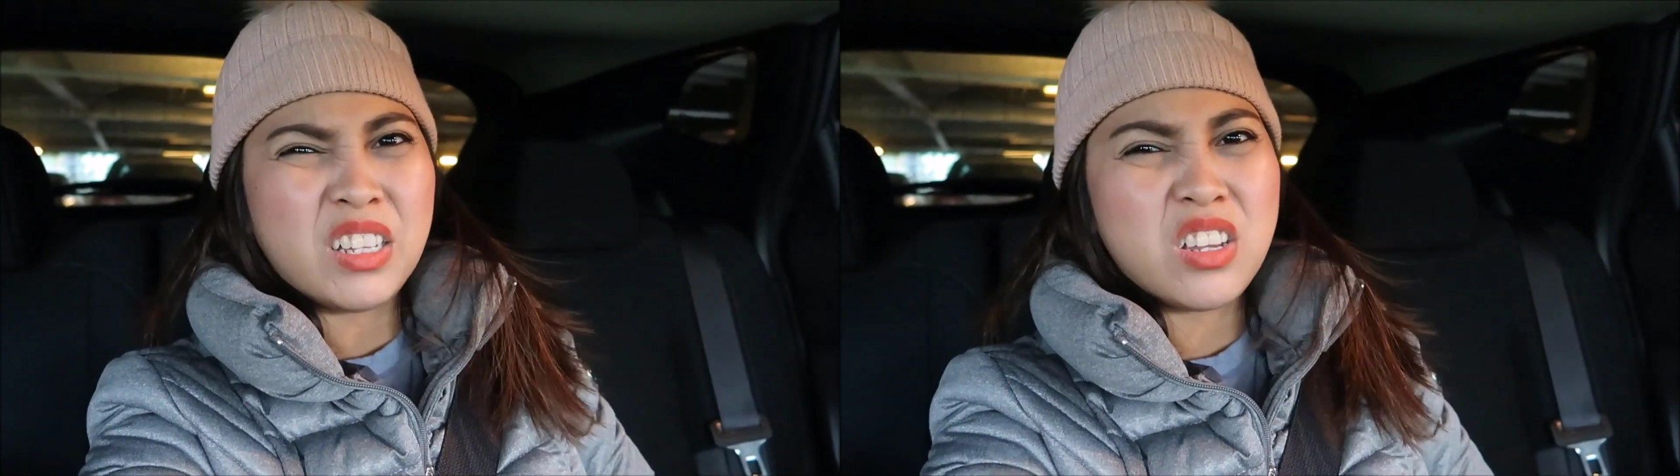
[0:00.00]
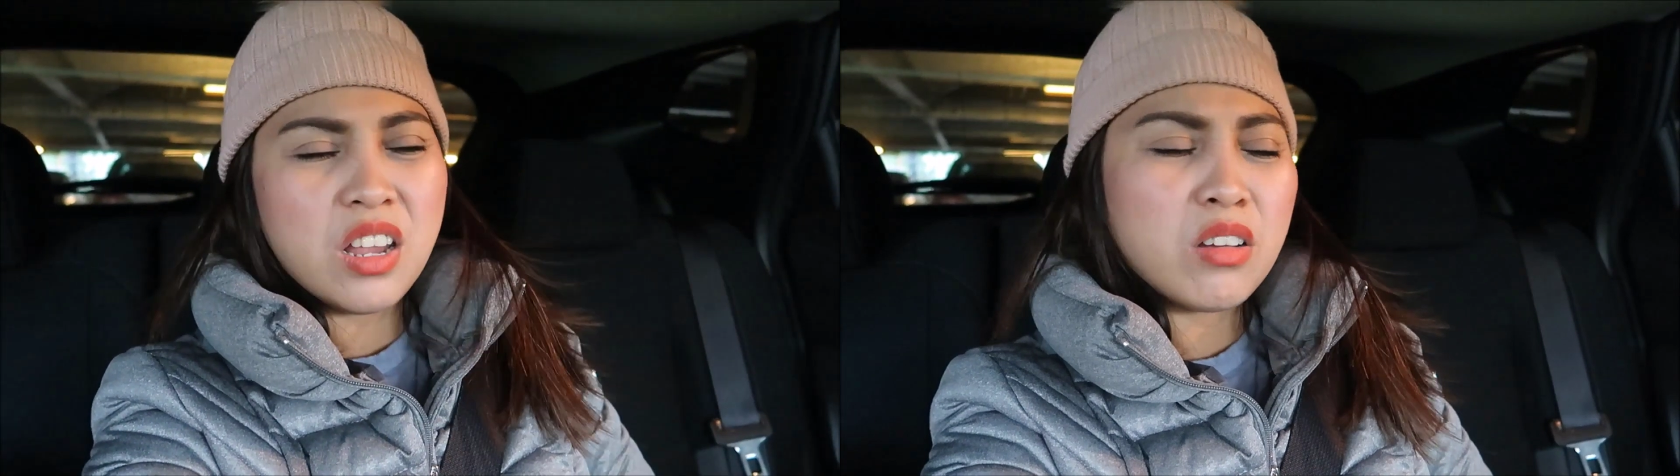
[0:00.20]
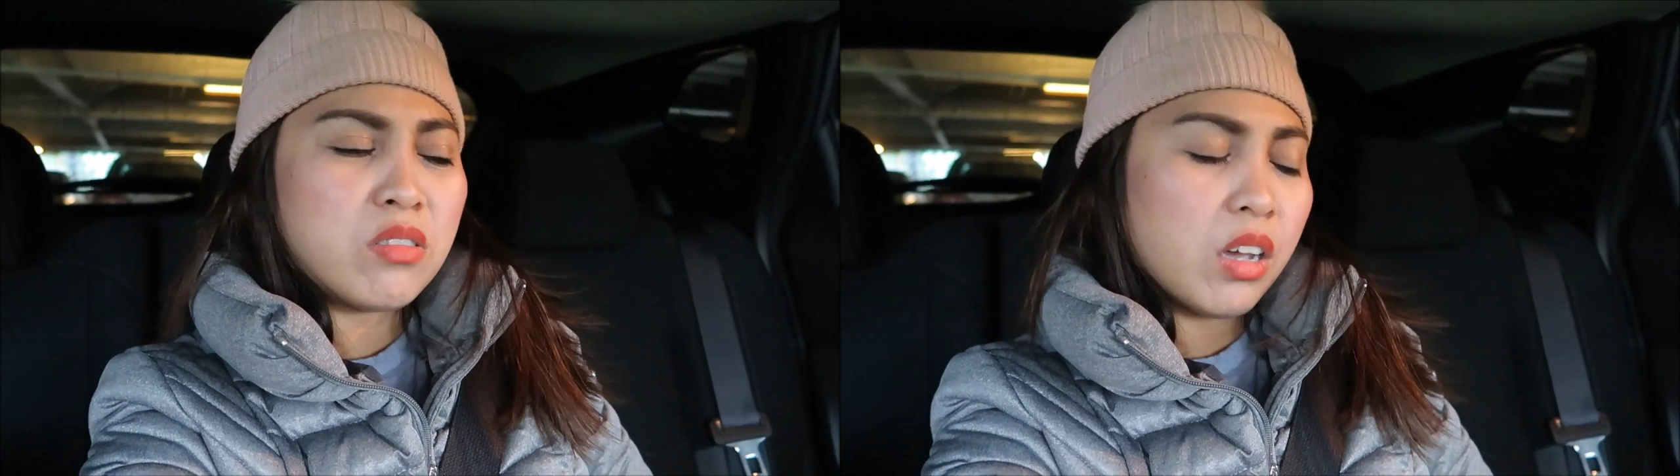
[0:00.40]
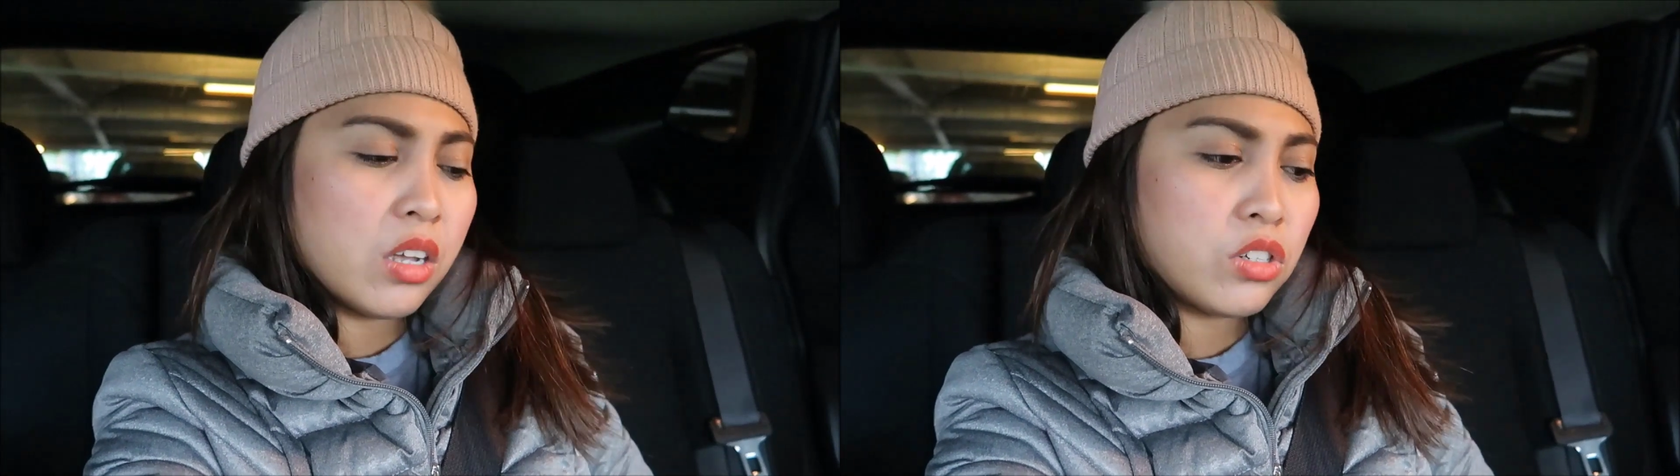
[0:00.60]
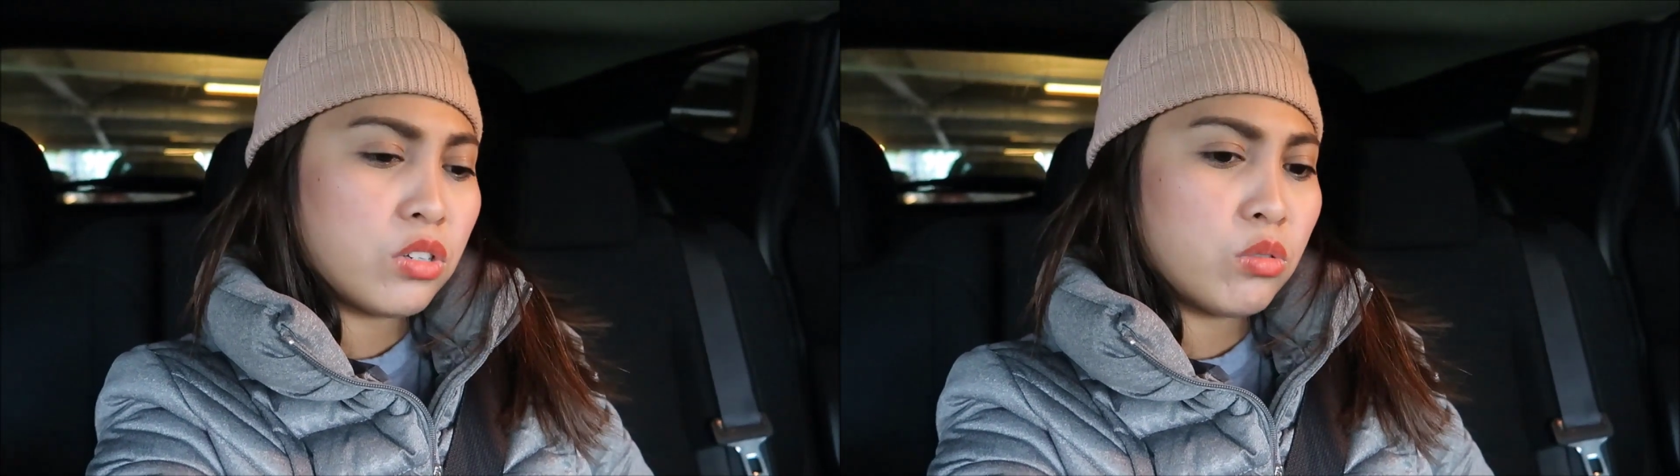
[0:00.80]
Atse ako ng
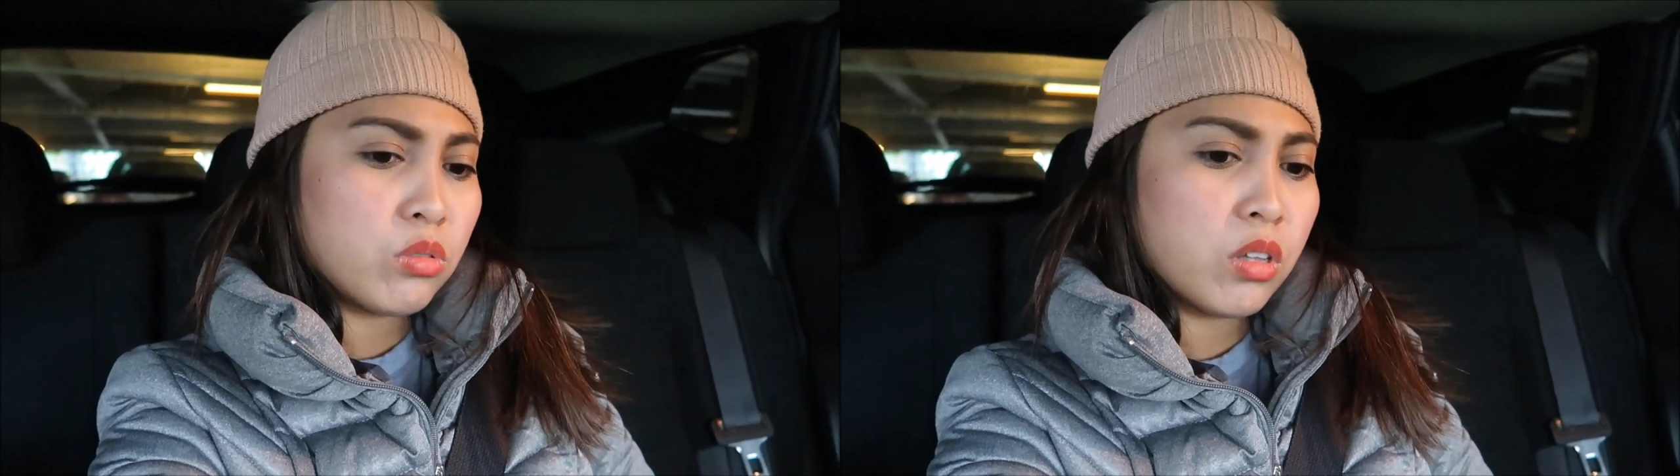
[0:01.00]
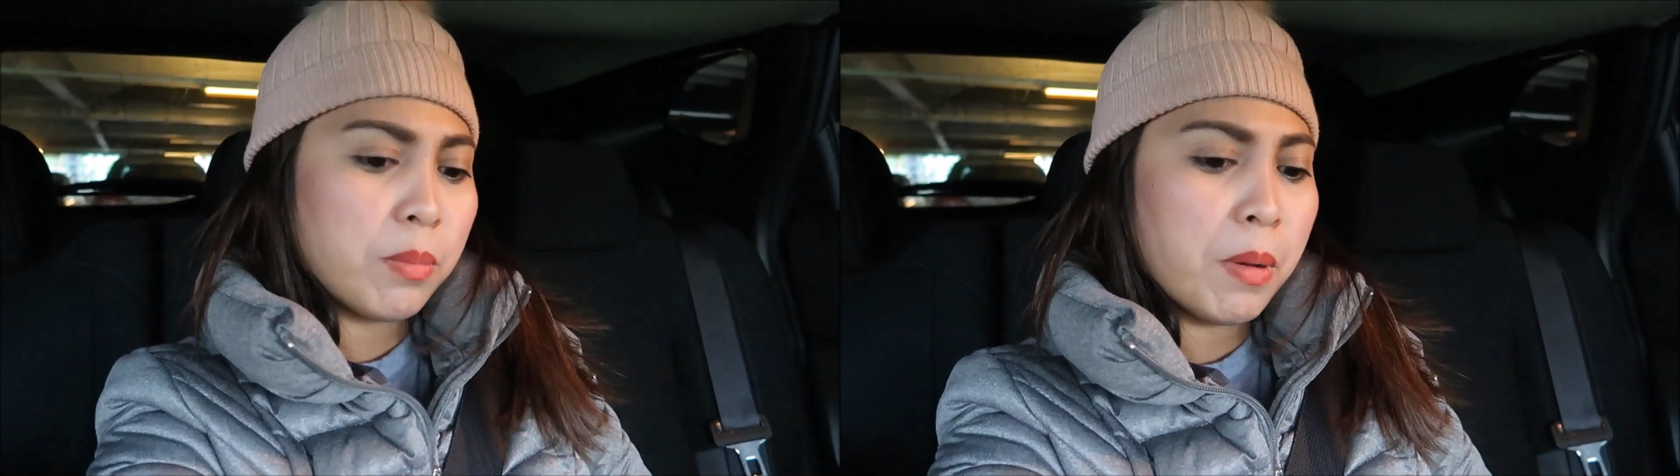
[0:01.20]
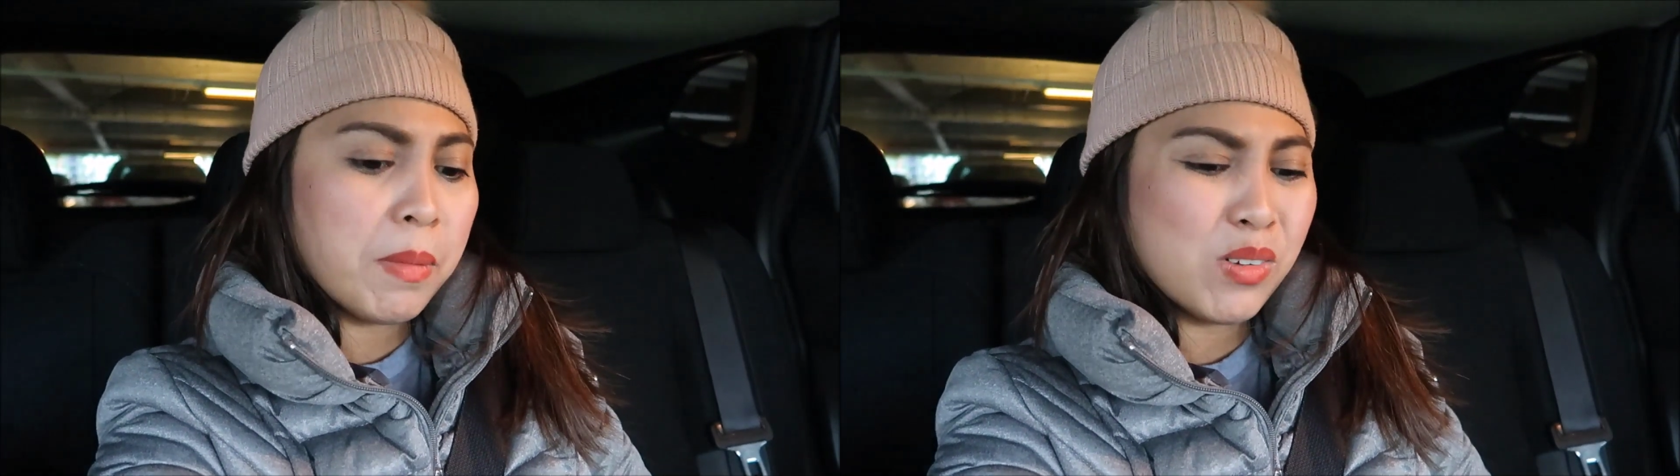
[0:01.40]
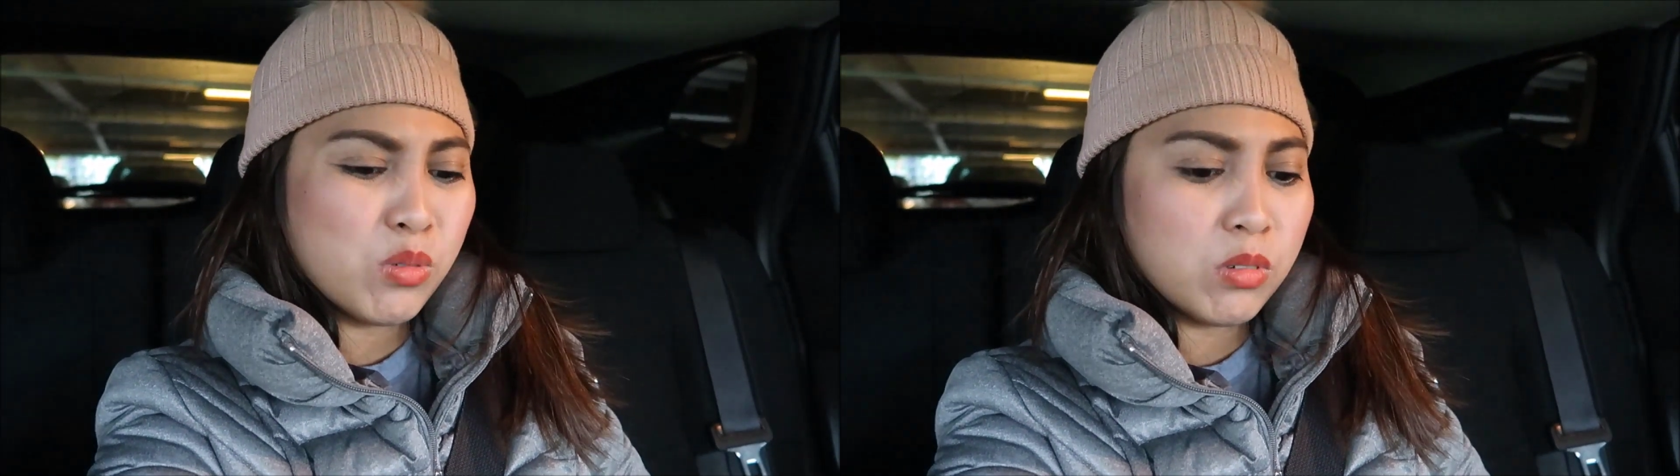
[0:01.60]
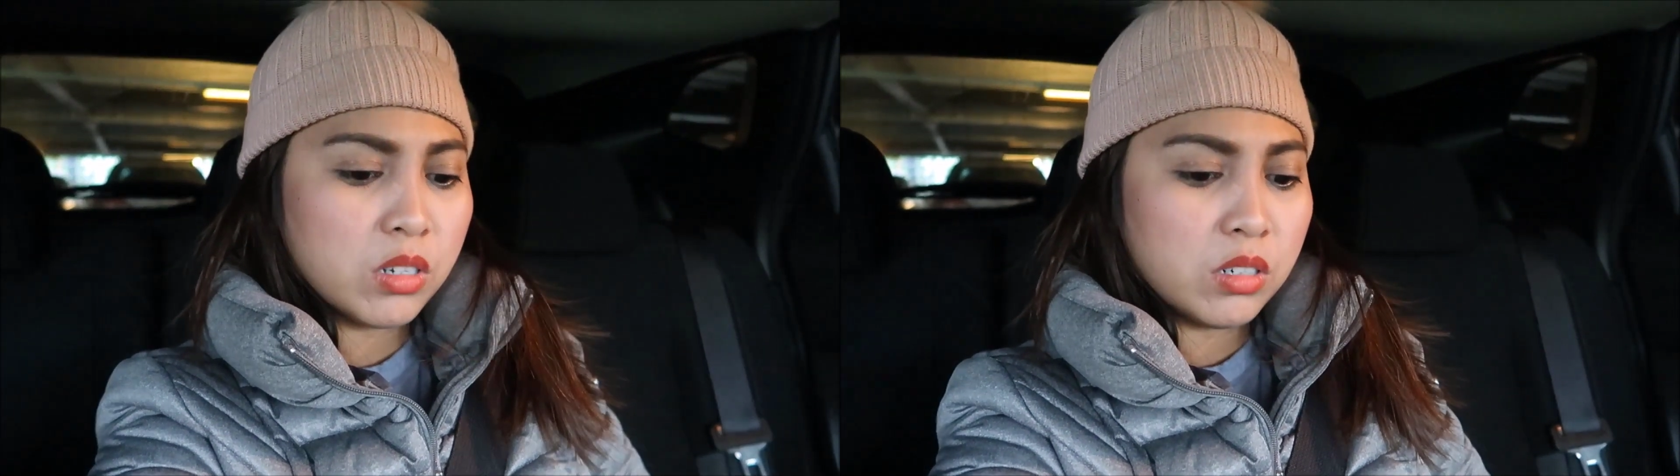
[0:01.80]
atse doon sa
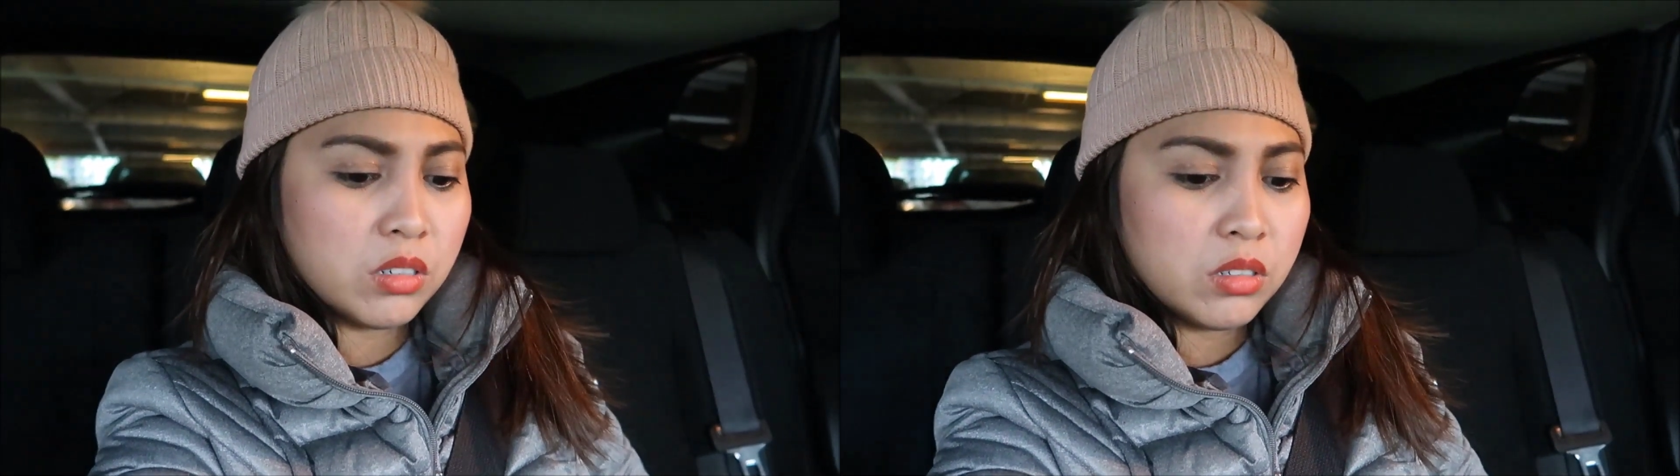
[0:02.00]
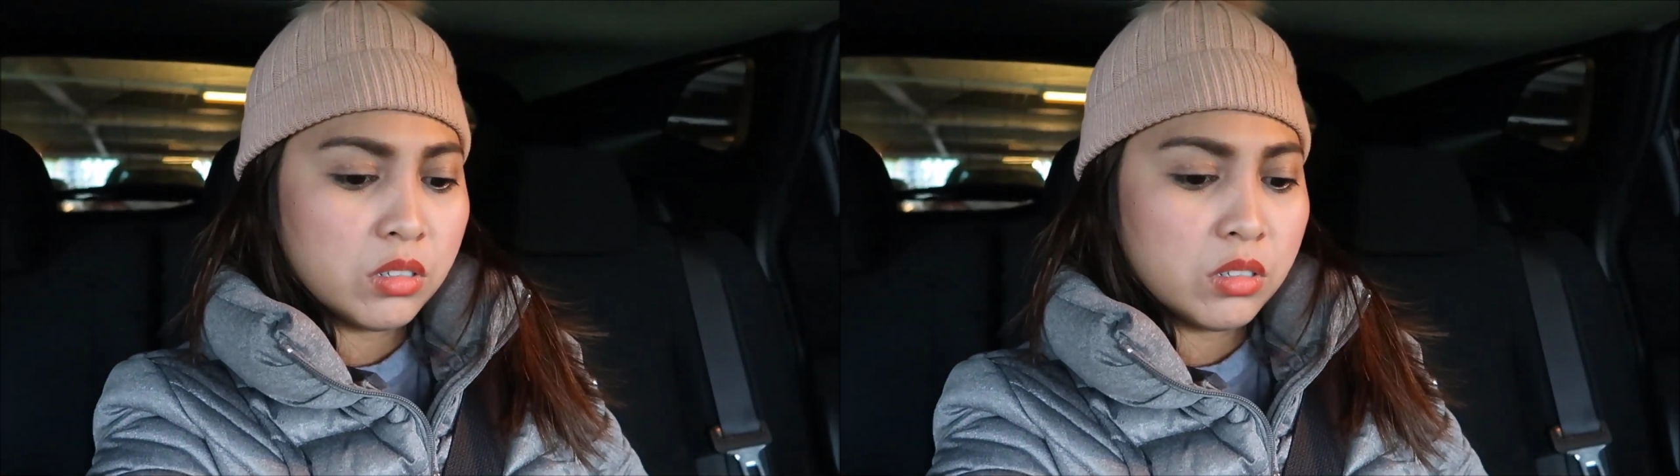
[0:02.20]
pabanguhan.